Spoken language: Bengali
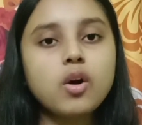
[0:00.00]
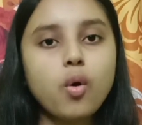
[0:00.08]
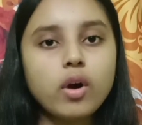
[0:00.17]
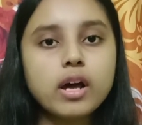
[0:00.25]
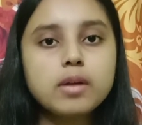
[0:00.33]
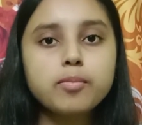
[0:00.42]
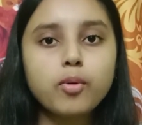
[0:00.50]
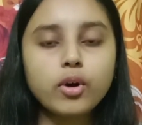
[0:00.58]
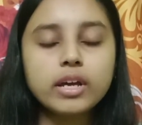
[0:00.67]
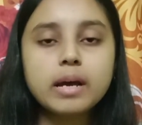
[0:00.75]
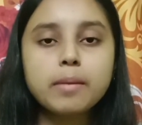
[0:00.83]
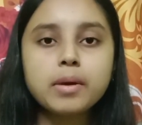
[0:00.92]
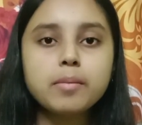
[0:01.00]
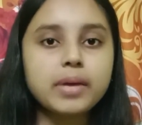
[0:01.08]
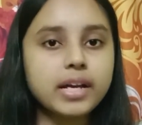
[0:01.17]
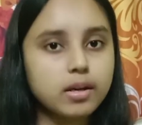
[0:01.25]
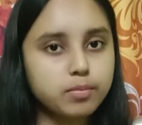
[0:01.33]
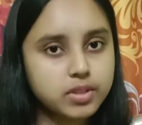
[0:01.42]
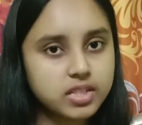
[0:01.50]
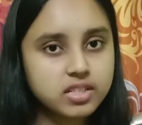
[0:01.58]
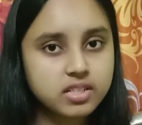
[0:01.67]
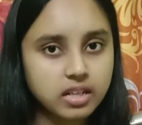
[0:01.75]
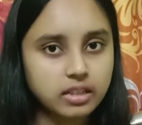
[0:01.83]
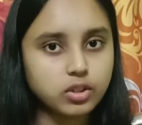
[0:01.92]
করার পরেই আমরা মেকআপটা
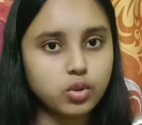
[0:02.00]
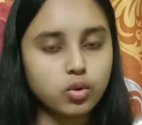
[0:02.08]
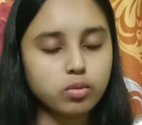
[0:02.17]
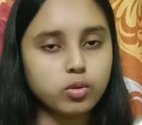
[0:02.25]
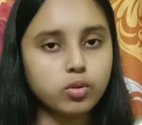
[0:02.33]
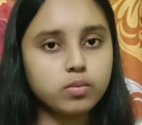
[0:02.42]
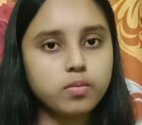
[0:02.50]
স্টার্ট করব